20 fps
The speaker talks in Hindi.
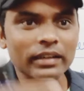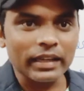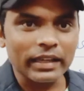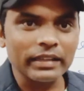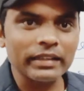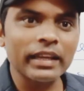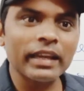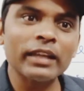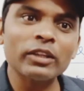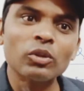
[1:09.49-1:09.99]

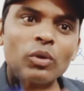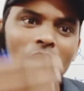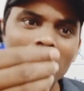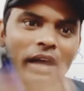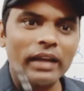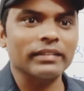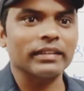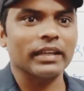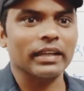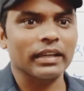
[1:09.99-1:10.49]
नहीं आया तो
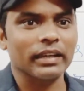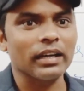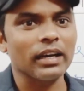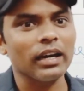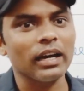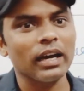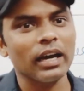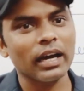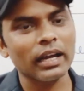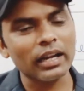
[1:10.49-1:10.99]
आ जाएगा
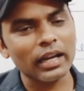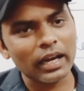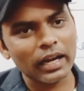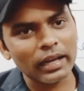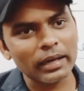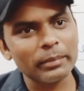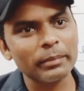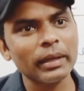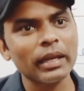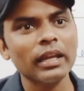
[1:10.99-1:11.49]
हर
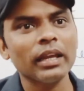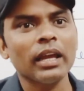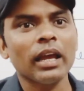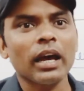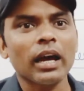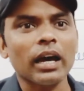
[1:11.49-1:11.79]
हाल में